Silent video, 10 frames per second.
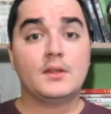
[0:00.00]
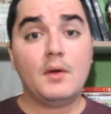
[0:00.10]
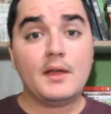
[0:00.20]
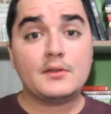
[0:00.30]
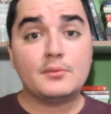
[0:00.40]

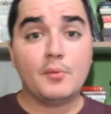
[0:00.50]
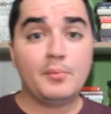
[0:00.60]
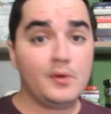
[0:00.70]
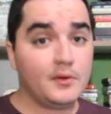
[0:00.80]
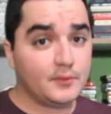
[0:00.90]
Então é isso, meu
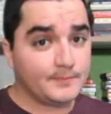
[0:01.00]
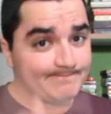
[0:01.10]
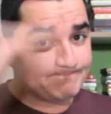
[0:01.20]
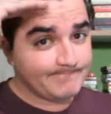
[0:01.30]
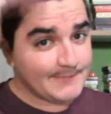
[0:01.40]
povo.
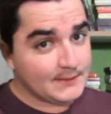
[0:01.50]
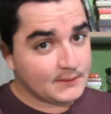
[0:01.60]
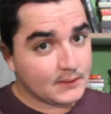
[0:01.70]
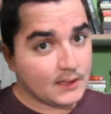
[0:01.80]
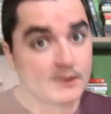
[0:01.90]

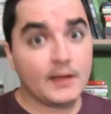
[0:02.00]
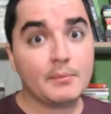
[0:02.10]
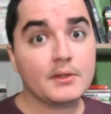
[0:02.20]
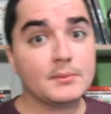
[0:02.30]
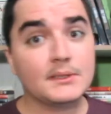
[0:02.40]
Até a
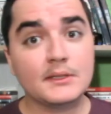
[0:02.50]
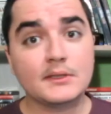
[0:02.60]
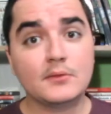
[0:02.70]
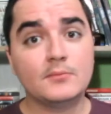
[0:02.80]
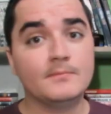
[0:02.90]
próxima
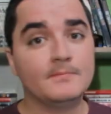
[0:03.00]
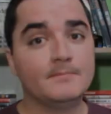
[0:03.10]
sessão.